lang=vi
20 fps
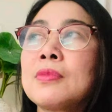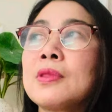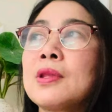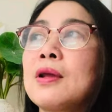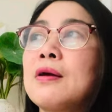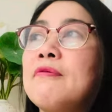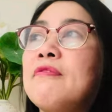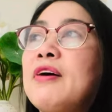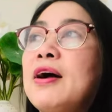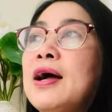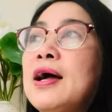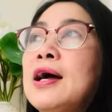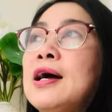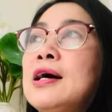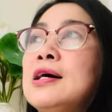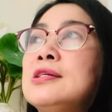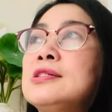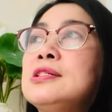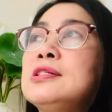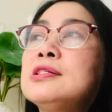và
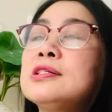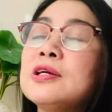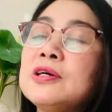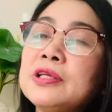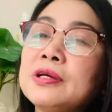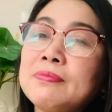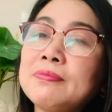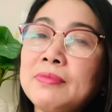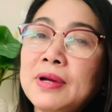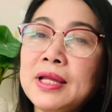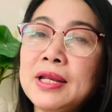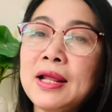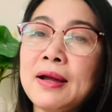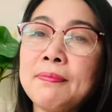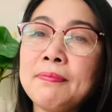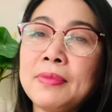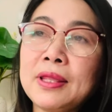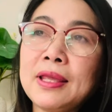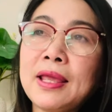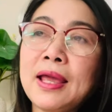trước đó những mấy
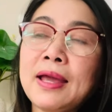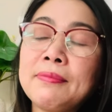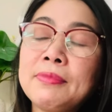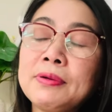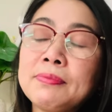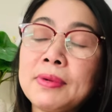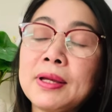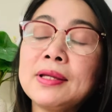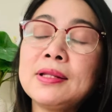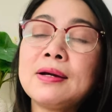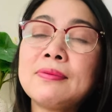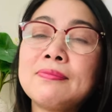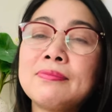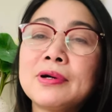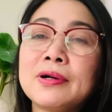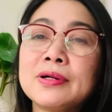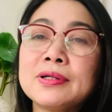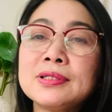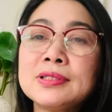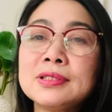năm thì hai mươi mấy năm
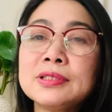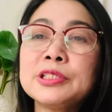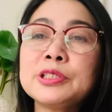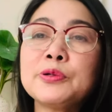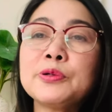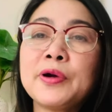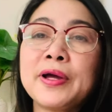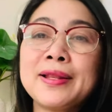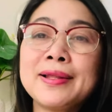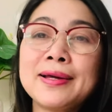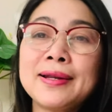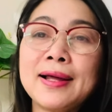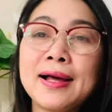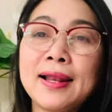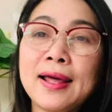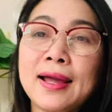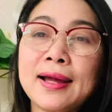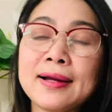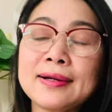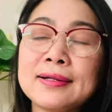rồi Hương chưa quay lại Đà
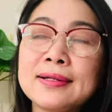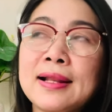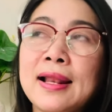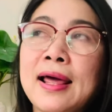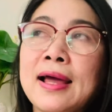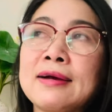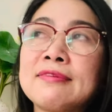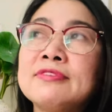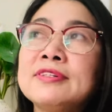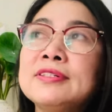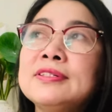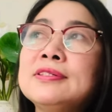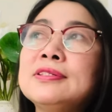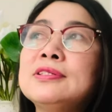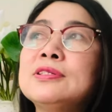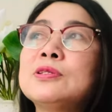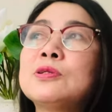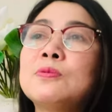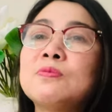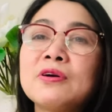Lạt Đà Lạt với
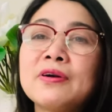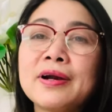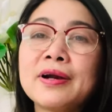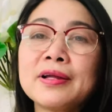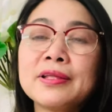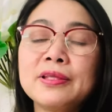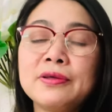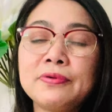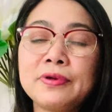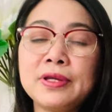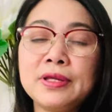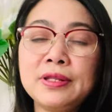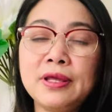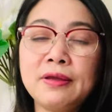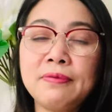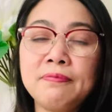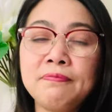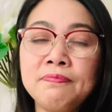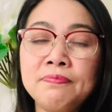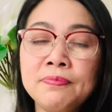Hương cũng có rất nhiều kỷ
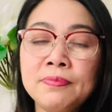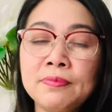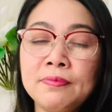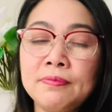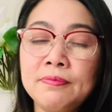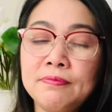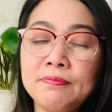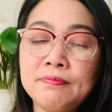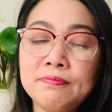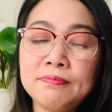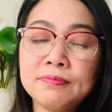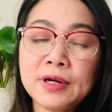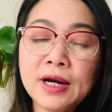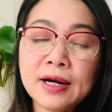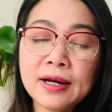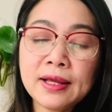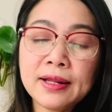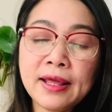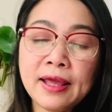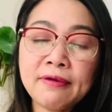niệm
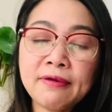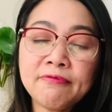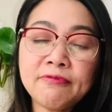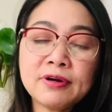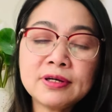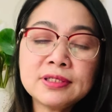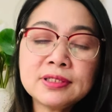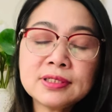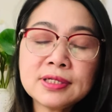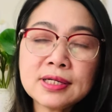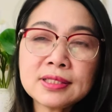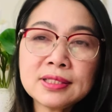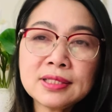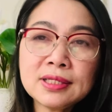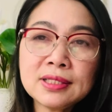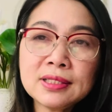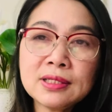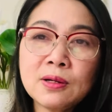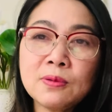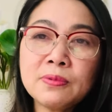rất là đẹp và Hương rất
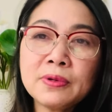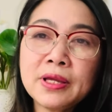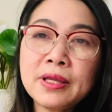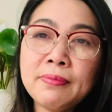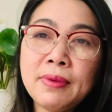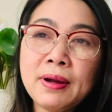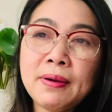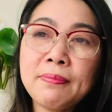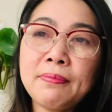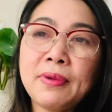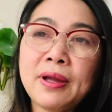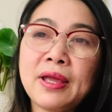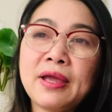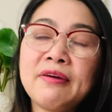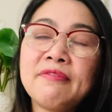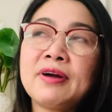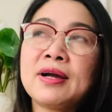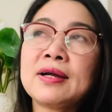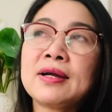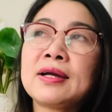thích không khí mát mẻ
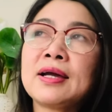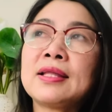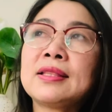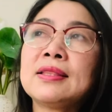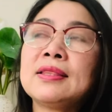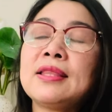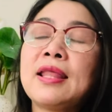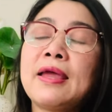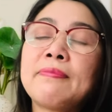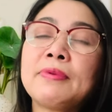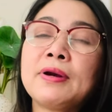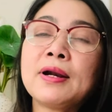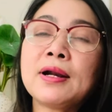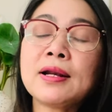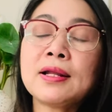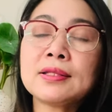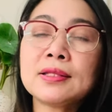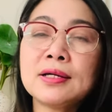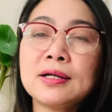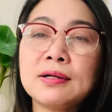và cảnh đẹp rất
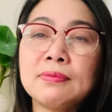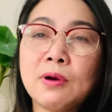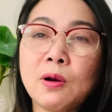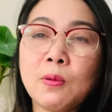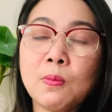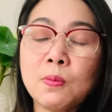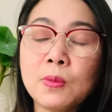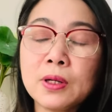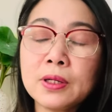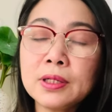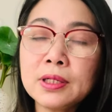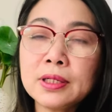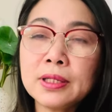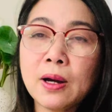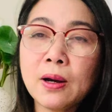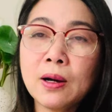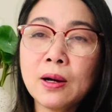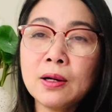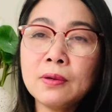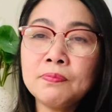là thơ mộng ở nơi
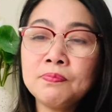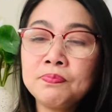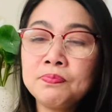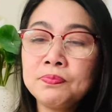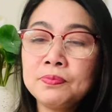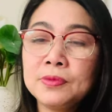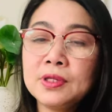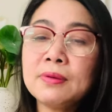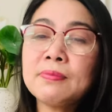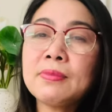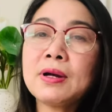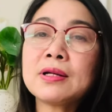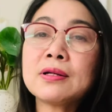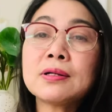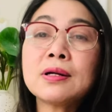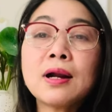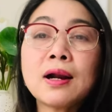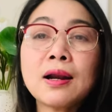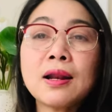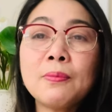đó nhưng mà nó
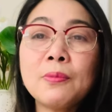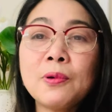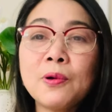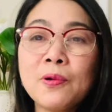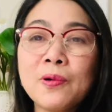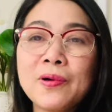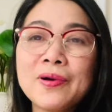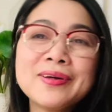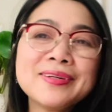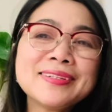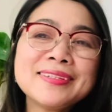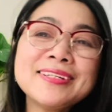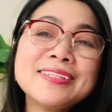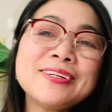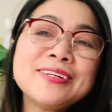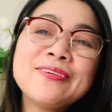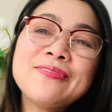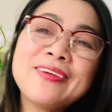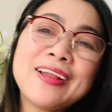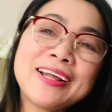rất là buồn nói
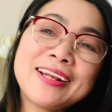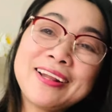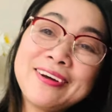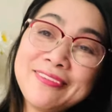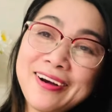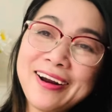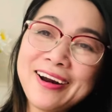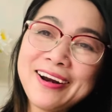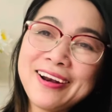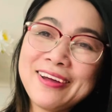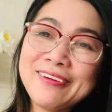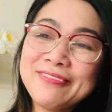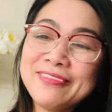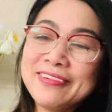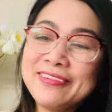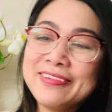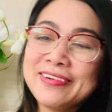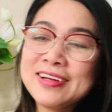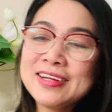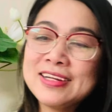chung là nó rất là
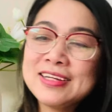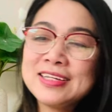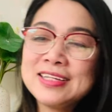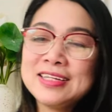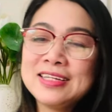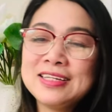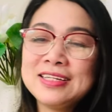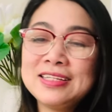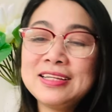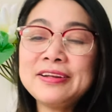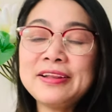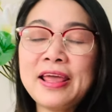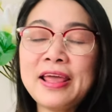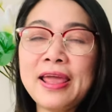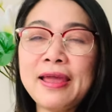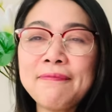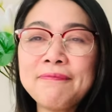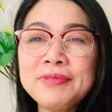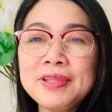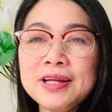buồn nó
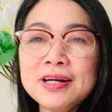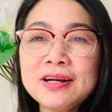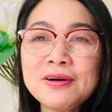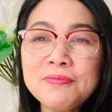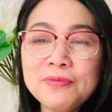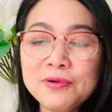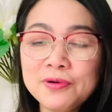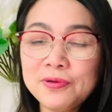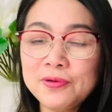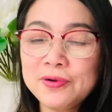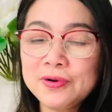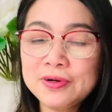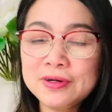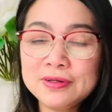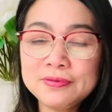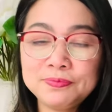đẹp nhưng nó buồn